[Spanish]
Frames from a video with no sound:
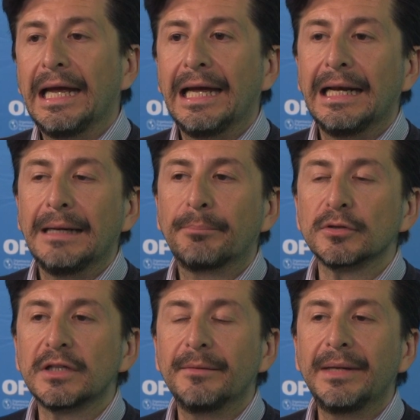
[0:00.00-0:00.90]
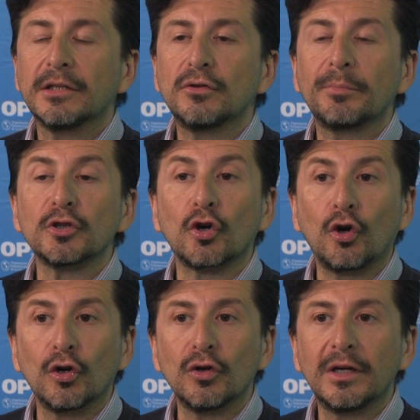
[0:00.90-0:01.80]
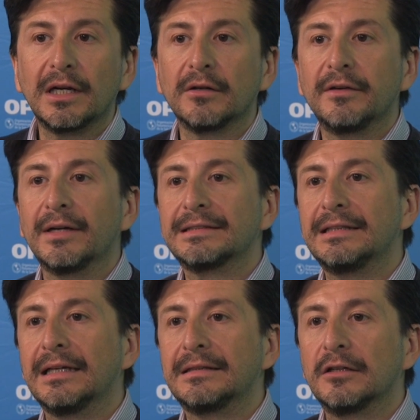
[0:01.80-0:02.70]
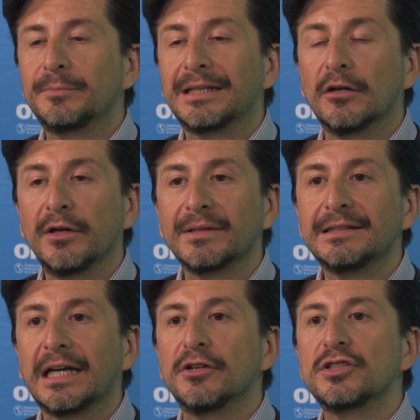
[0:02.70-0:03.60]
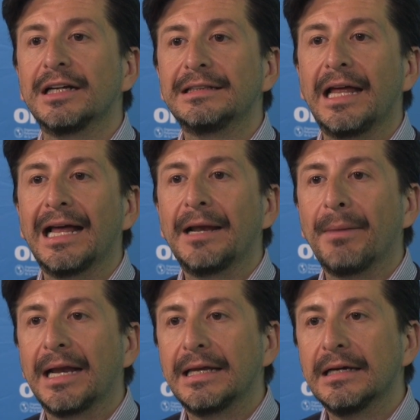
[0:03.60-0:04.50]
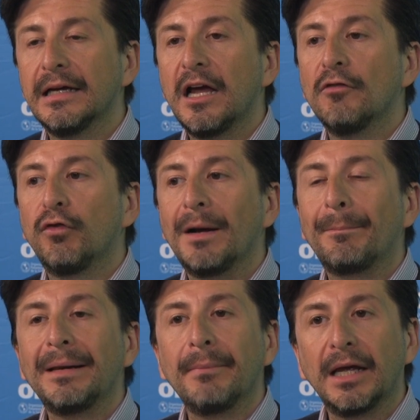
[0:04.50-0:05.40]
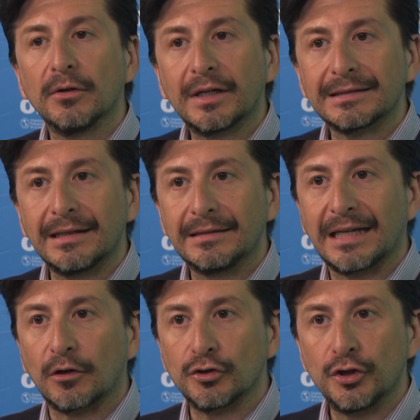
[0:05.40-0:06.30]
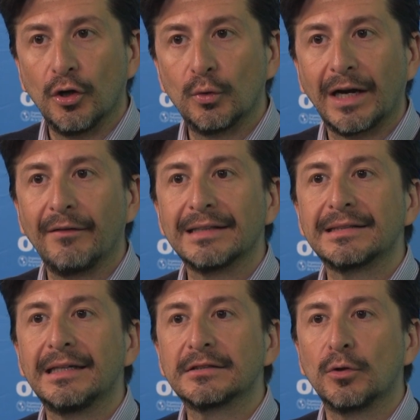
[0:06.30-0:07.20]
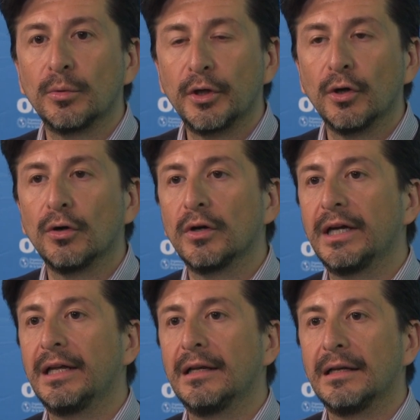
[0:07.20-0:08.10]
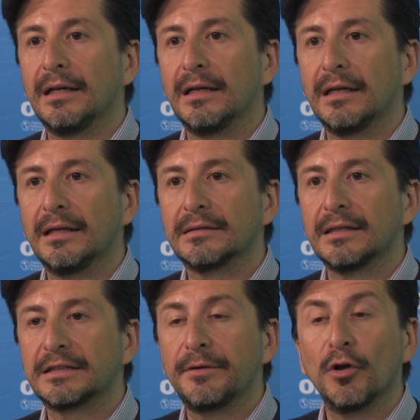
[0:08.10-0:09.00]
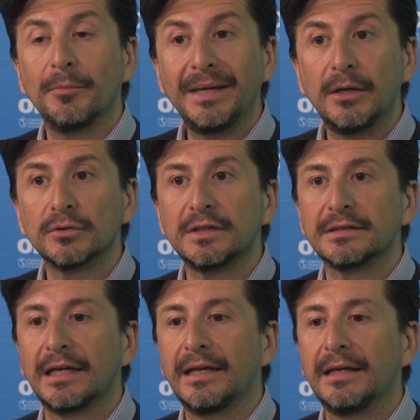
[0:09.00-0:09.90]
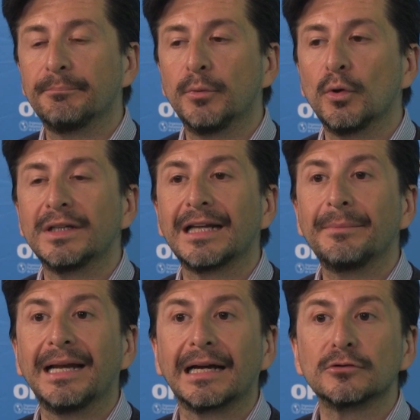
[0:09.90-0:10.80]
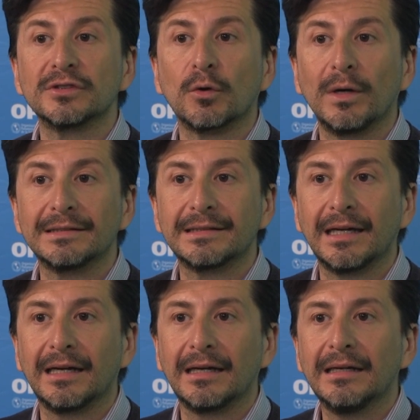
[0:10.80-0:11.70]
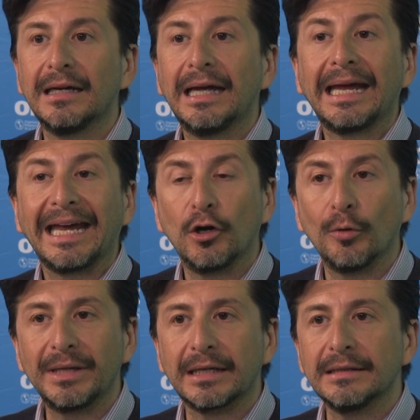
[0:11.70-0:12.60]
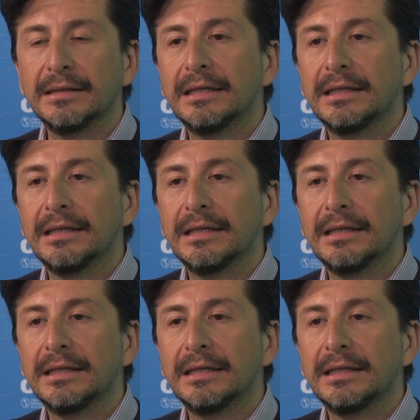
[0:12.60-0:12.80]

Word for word: El procedimiento, el protocolo de la del Hospital Universitario Charité de Alemania fue el primero que se desarrolló una vez se descubrió, se escribió el virus y se pudo determinar su secuencia genómica.